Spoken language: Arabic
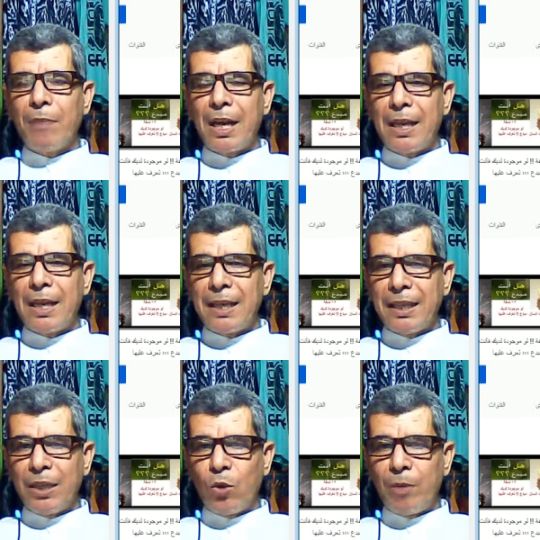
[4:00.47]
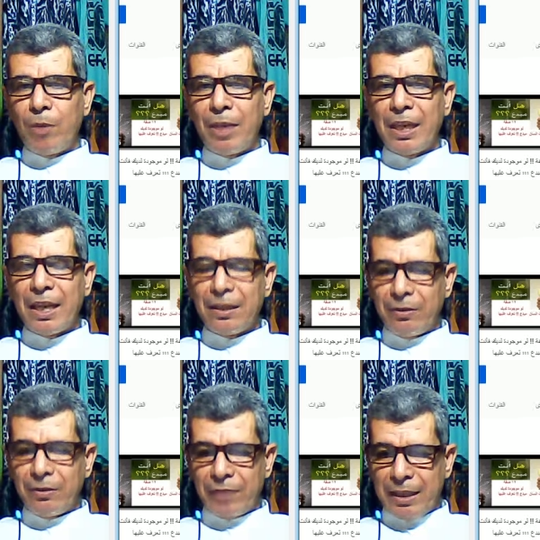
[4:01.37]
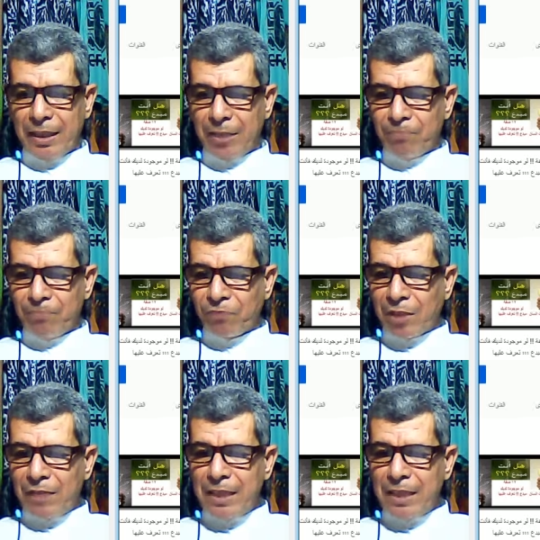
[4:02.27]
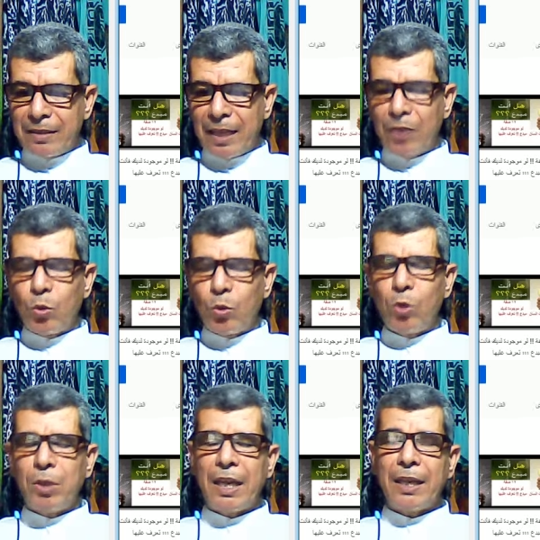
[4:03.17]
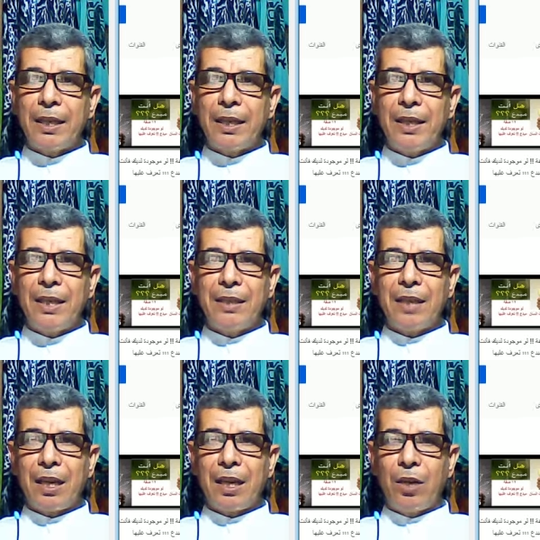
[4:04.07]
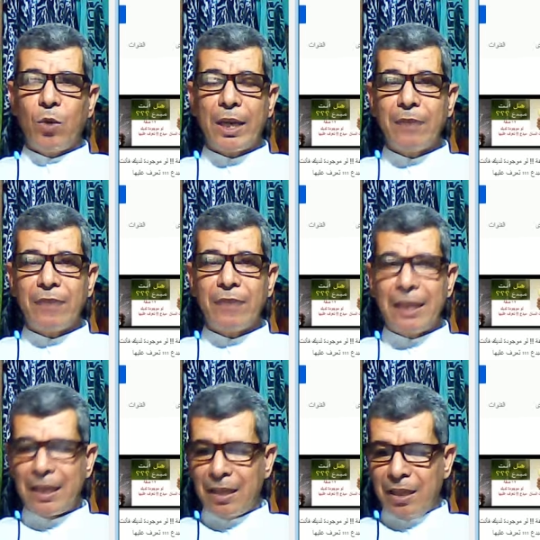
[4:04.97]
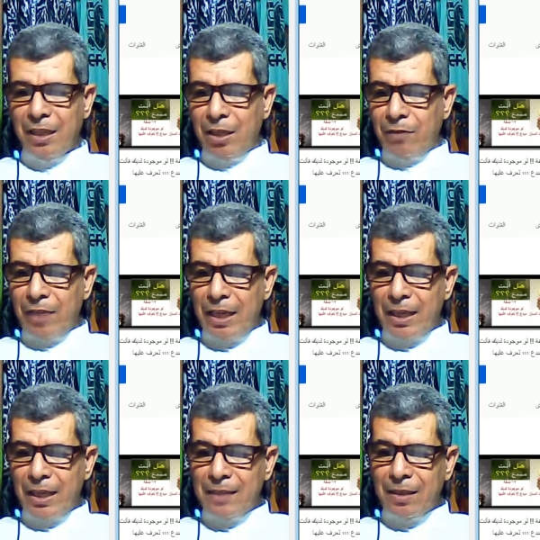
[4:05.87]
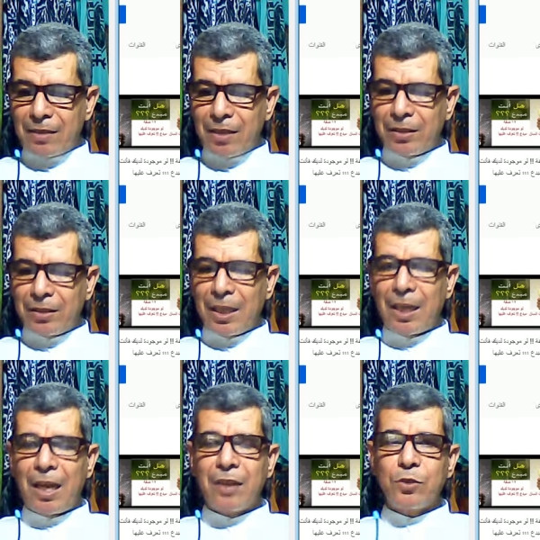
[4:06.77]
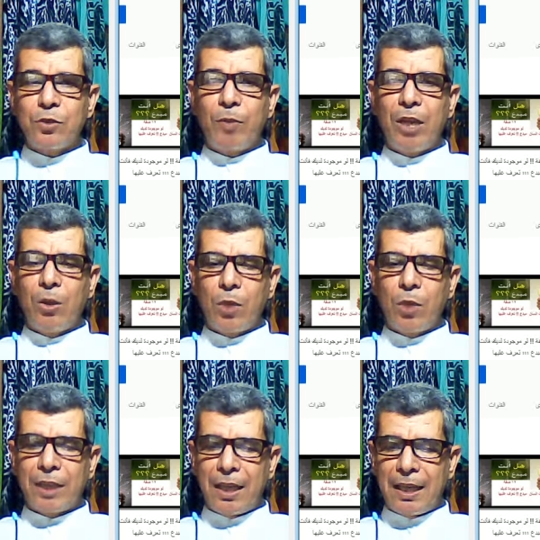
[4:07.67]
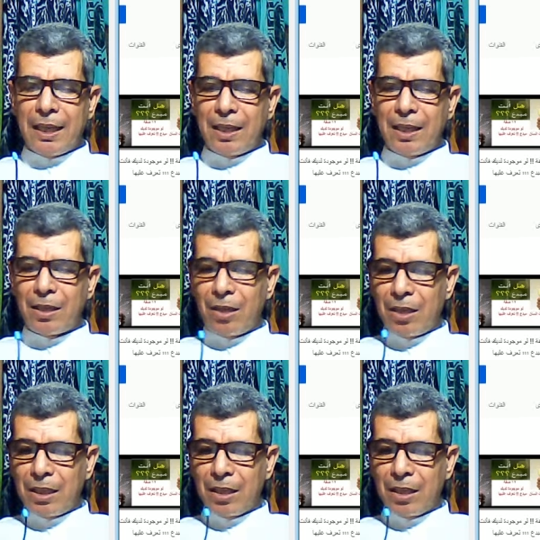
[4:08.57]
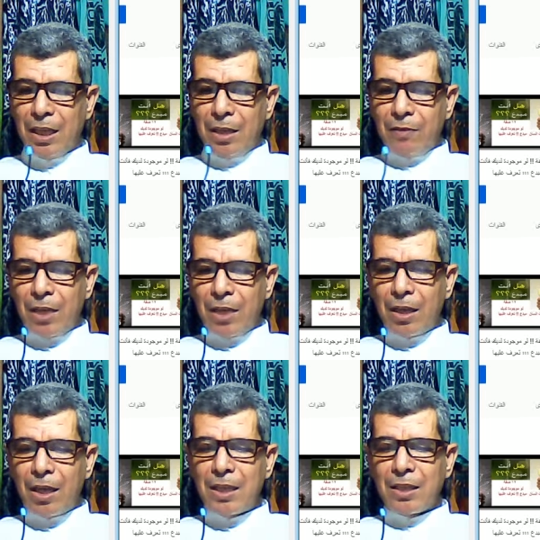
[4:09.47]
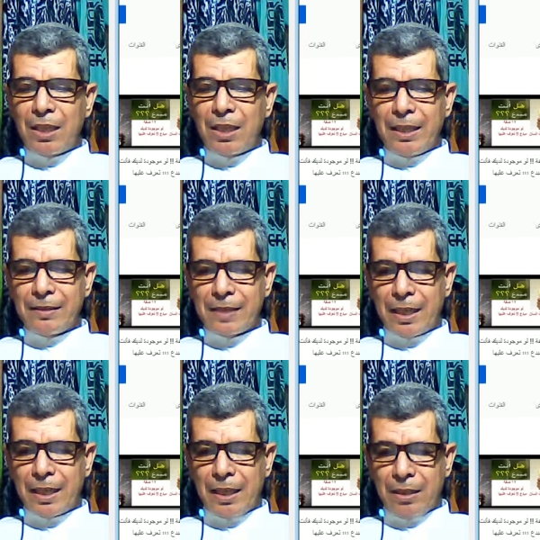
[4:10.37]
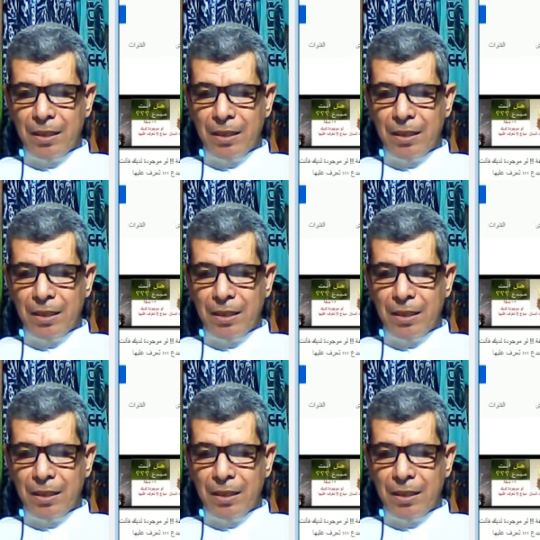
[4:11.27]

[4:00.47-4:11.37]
عليه وما يهدف اليه فالانسان ولد كي ينجح وكيف لا فاذا نظرت الى الحق سبحانه وتعالى الى الخالق فخالق الانسان